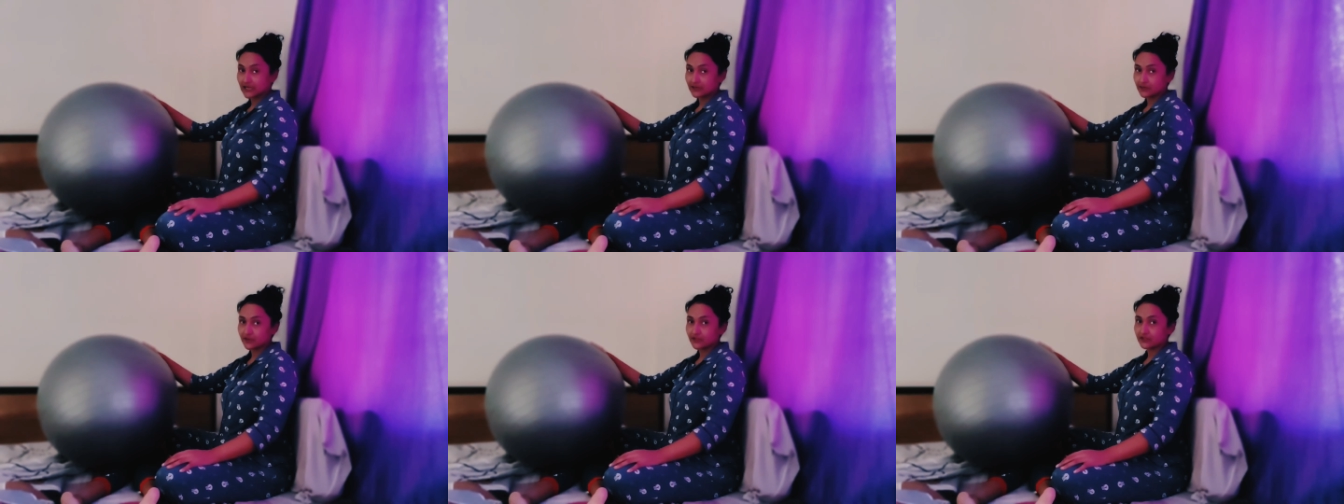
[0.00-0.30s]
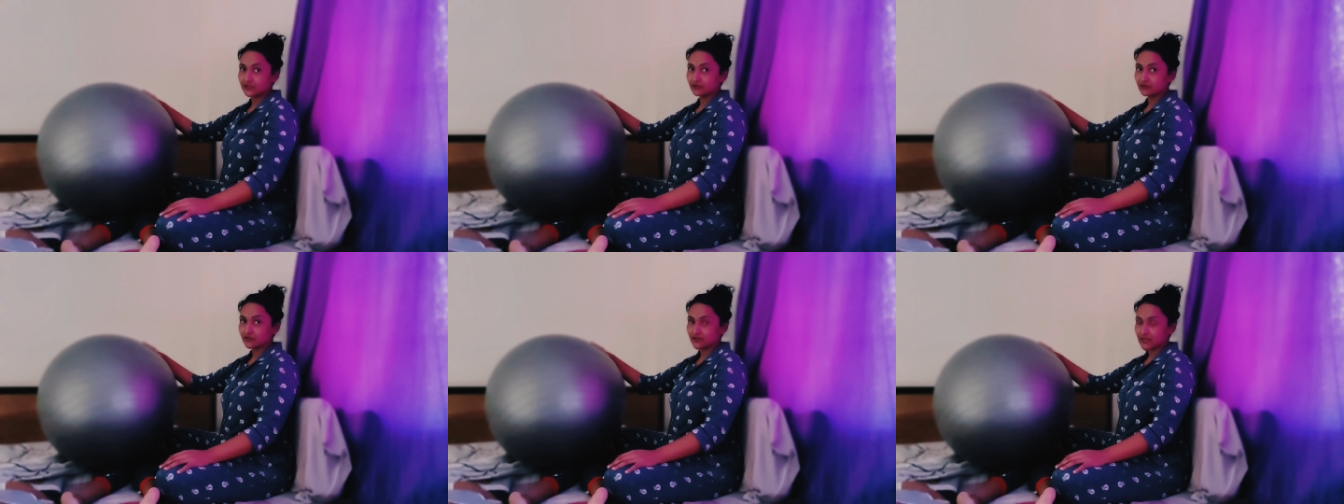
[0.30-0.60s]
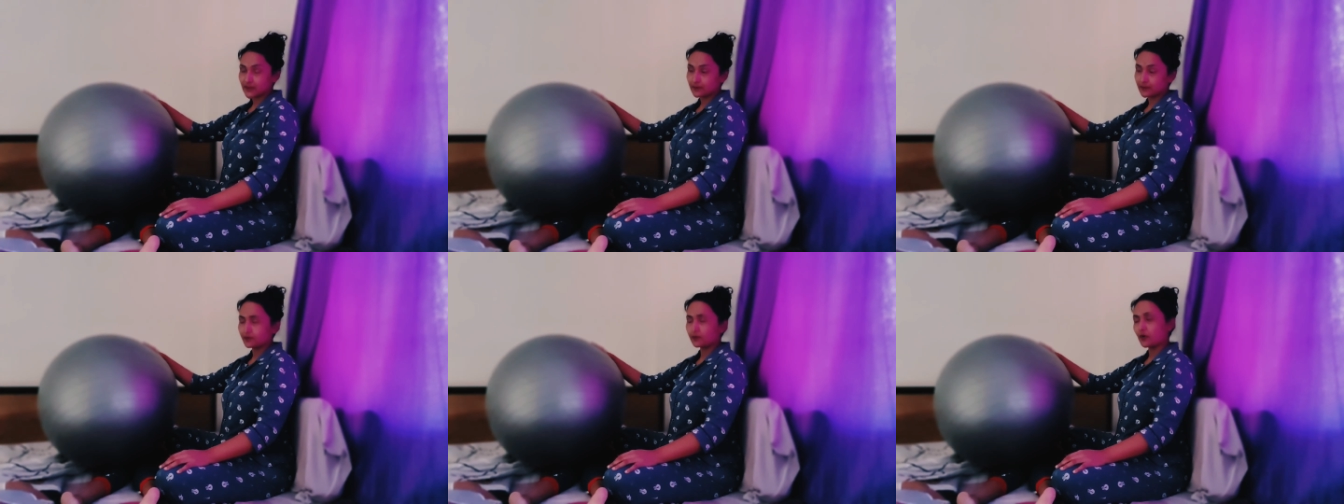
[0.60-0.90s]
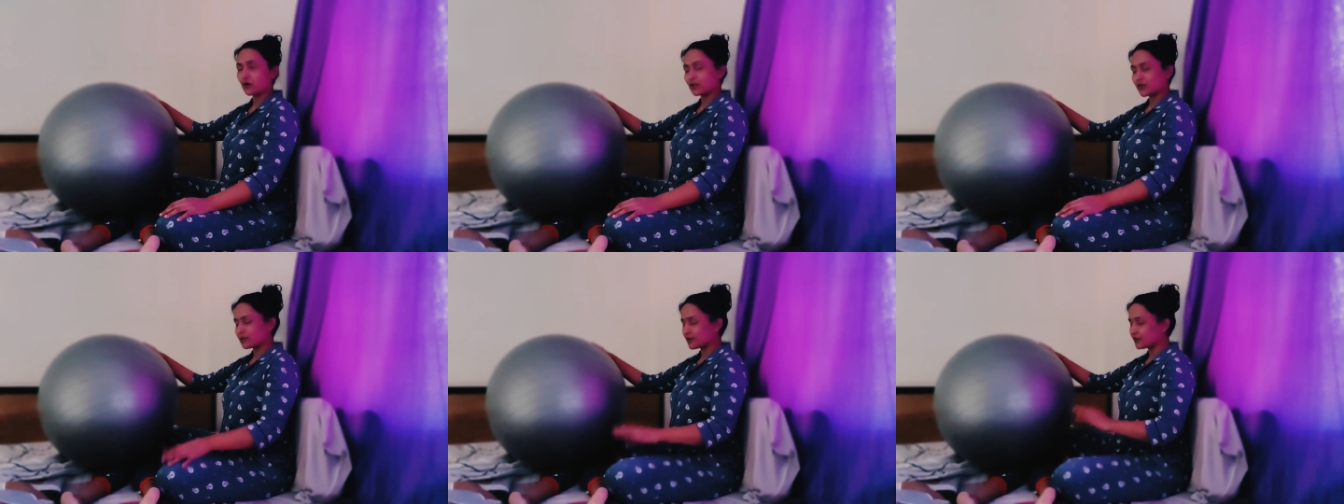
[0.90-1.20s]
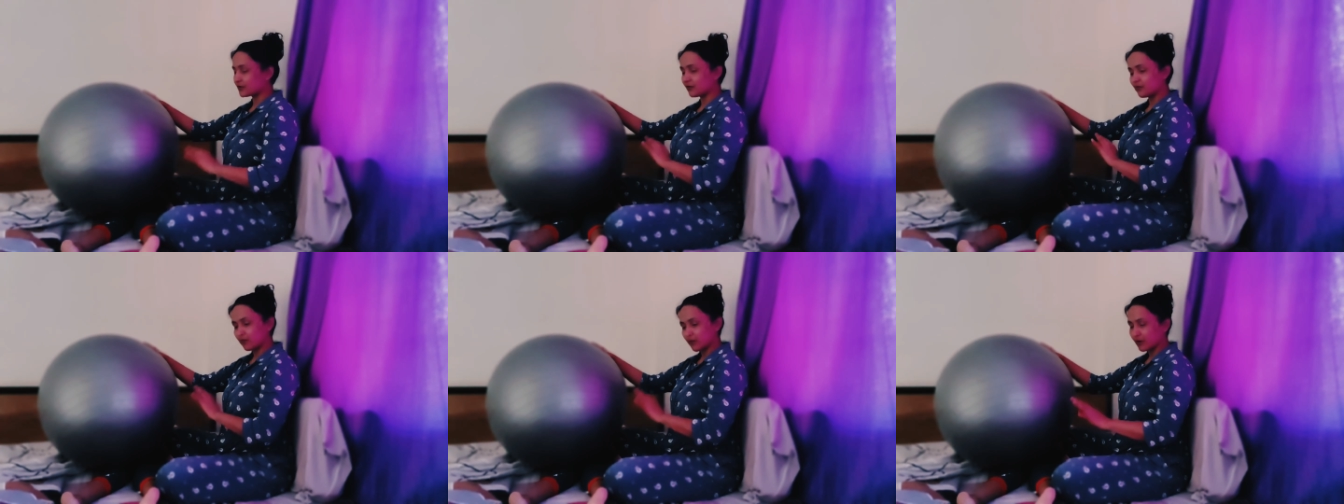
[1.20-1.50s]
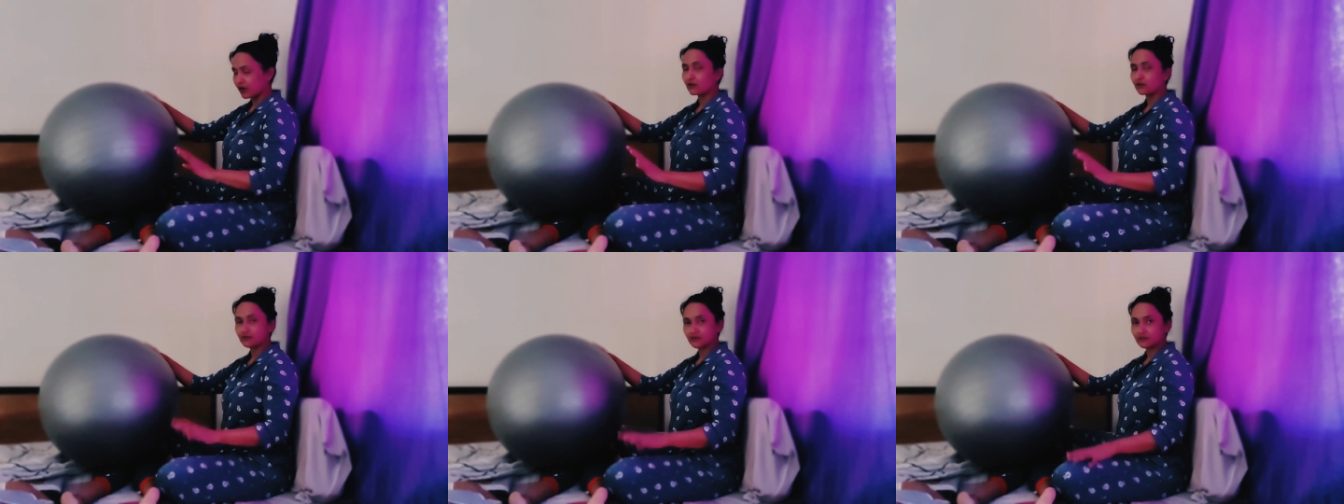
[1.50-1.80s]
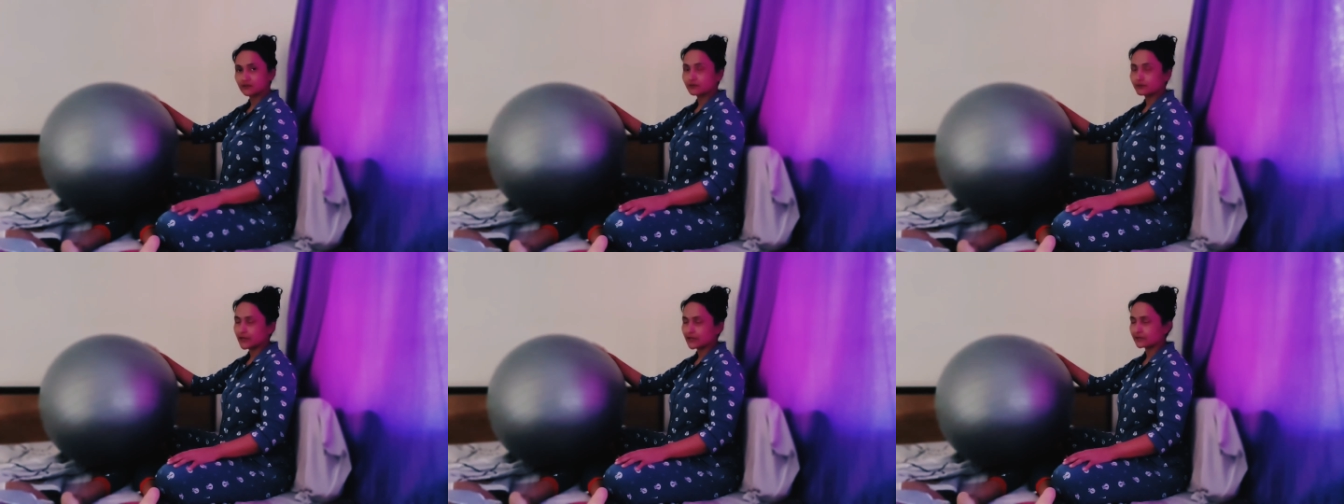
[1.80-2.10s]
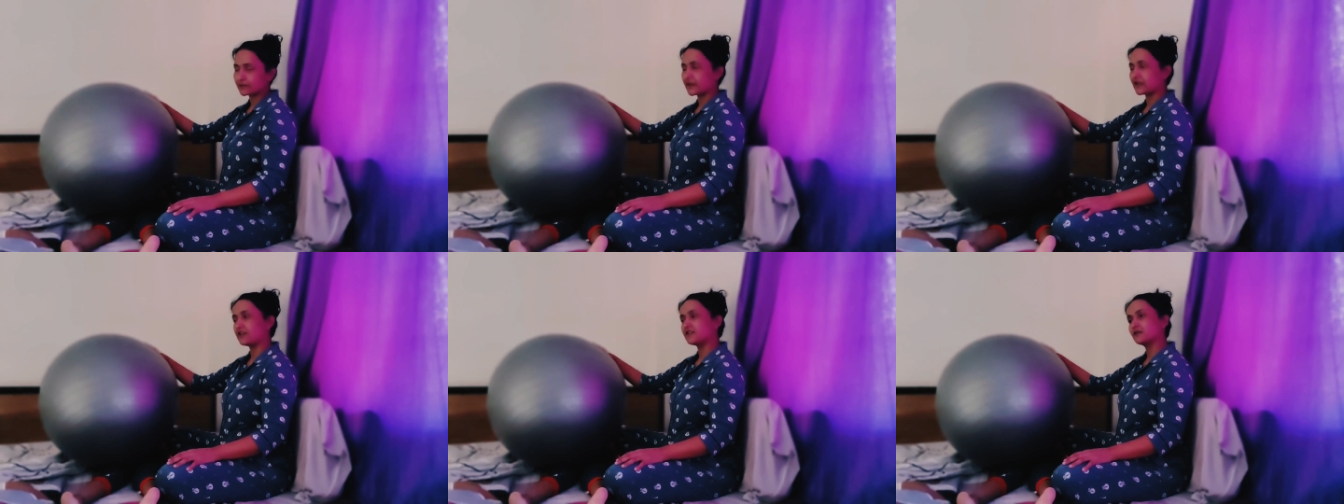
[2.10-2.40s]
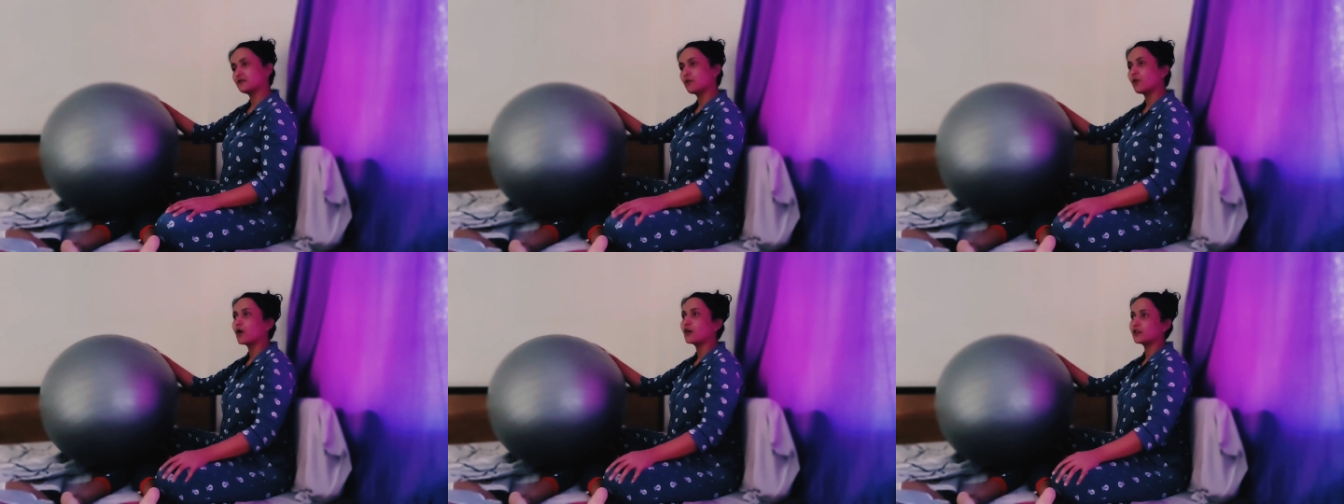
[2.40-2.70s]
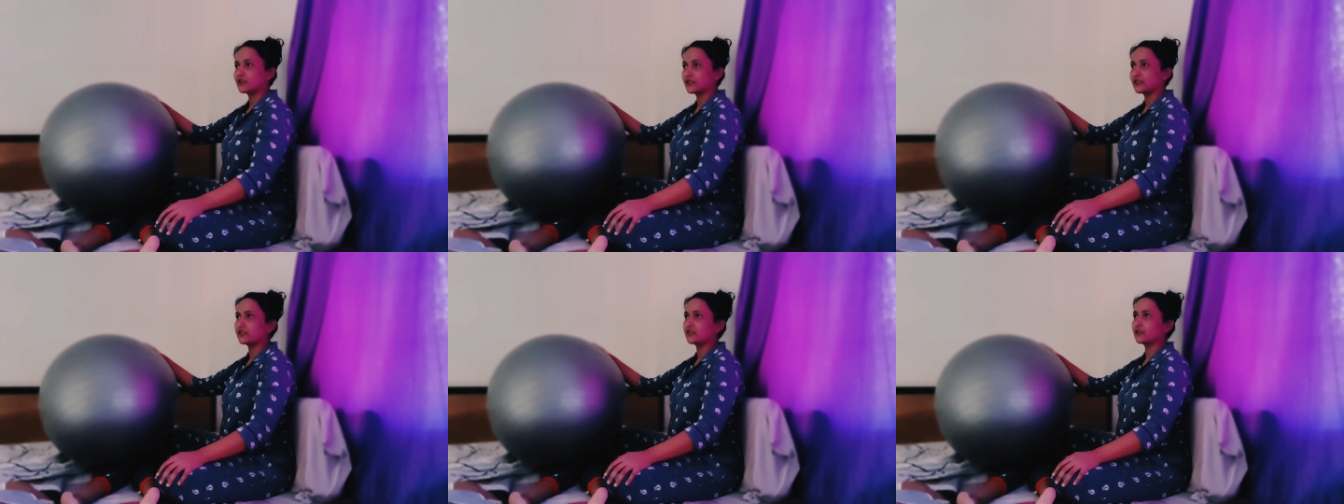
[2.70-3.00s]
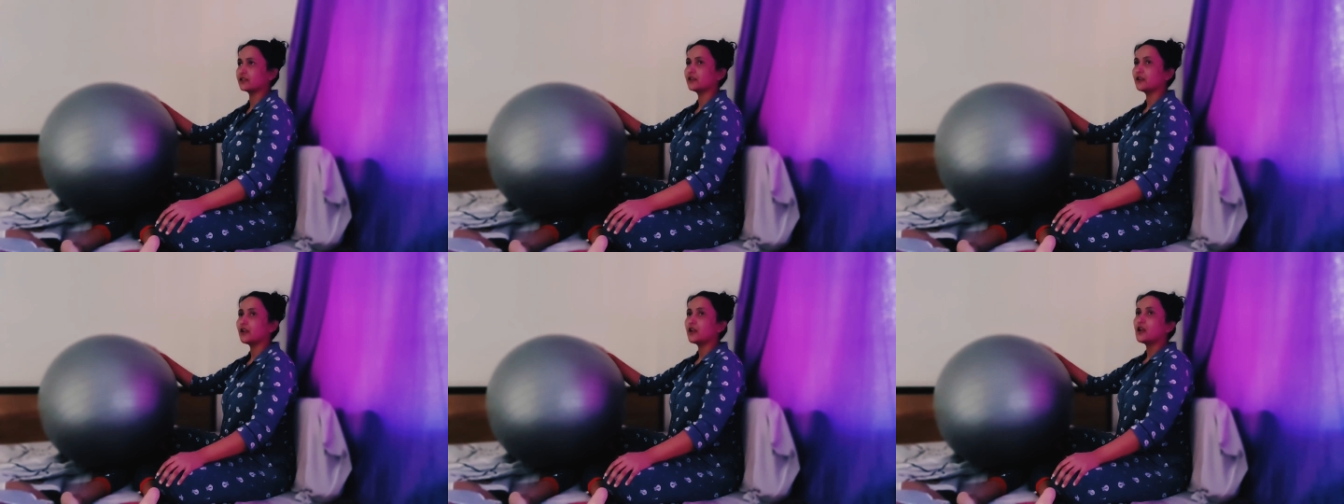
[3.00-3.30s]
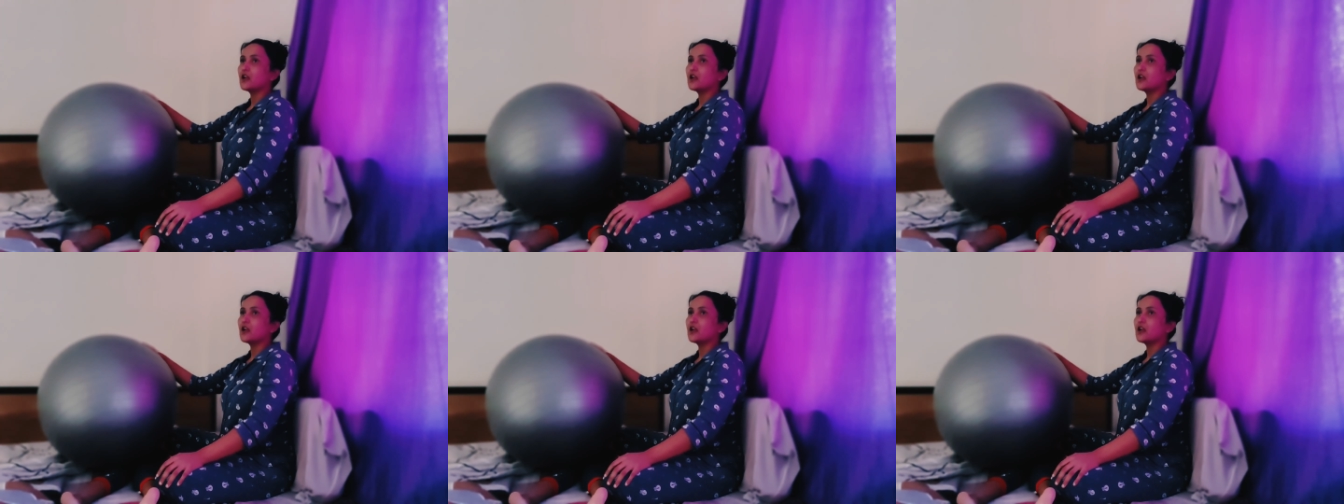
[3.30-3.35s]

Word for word: हाइपर थी उस टाइम पर बहुत अभी तो बहुत पहले से बहुत ठीक है